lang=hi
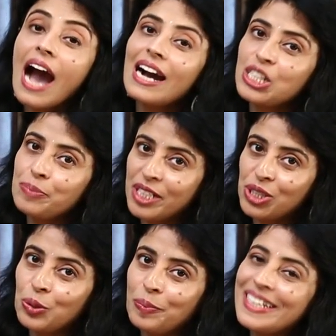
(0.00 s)
आज मेरे
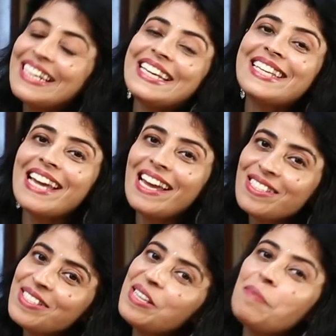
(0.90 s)
शो पर एक
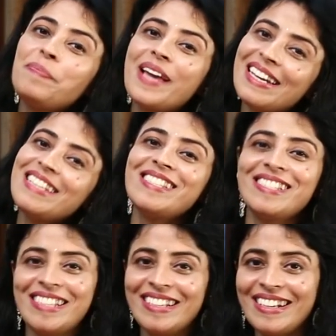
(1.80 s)
ऐसी ही प्यारी सी
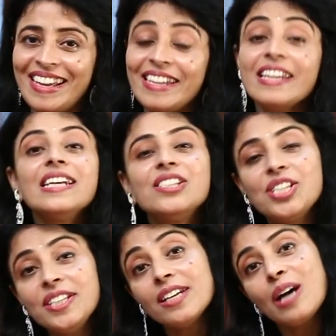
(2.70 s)
सिंगर है
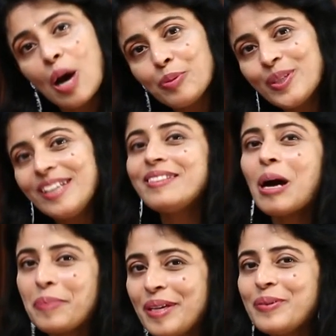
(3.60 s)
जिनके ख्वाबों की
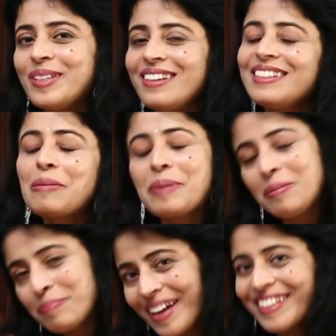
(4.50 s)
ताबीर होना अभी
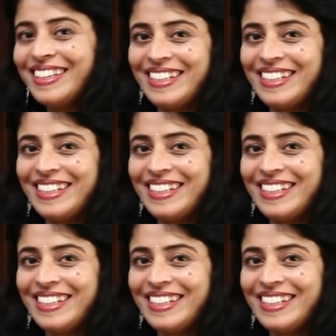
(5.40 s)
बाकी